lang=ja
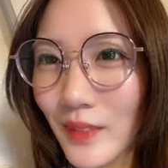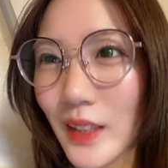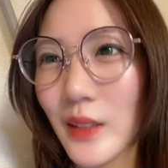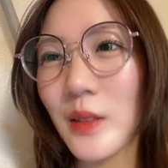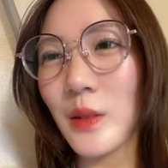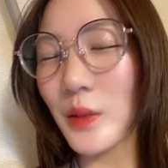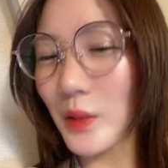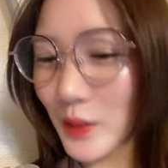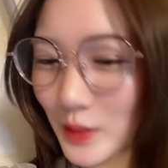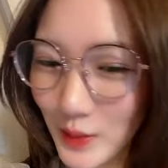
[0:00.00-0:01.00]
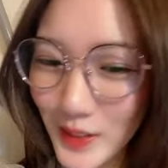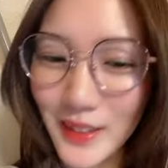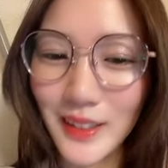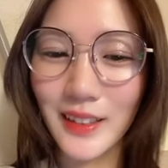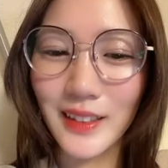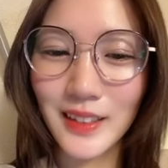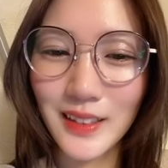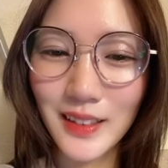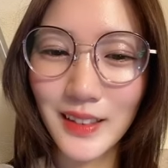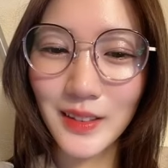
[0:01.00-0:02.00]
かちょっとこの調子で
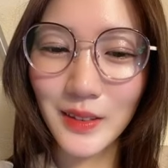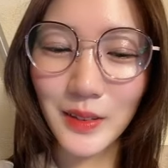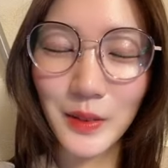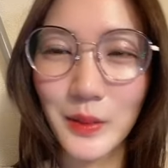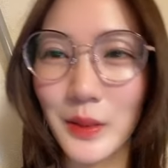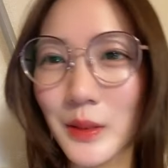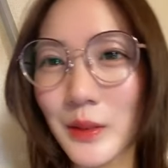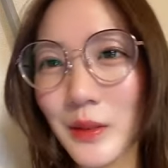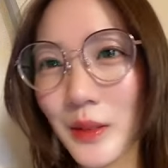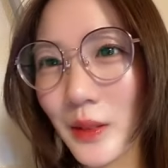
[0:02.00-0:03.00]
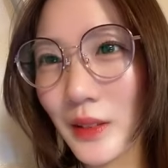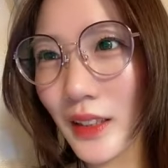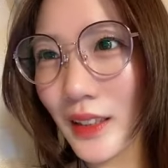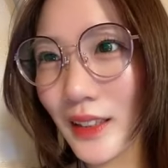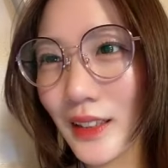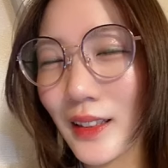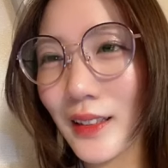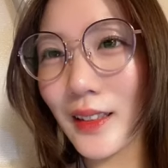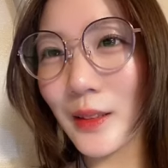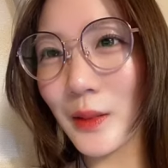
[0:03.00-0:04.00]
ちょっとそろそろ本当に
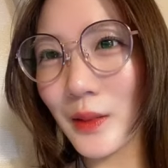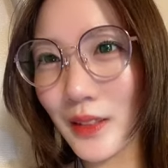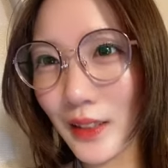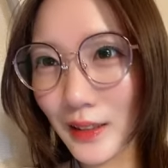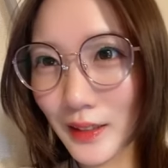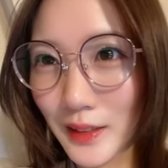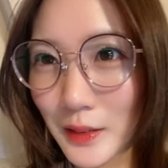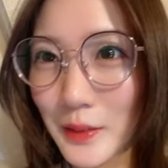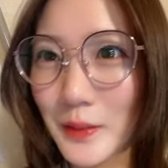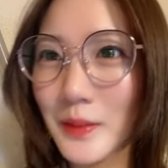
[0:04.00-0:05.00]
ダイエットをしていかないと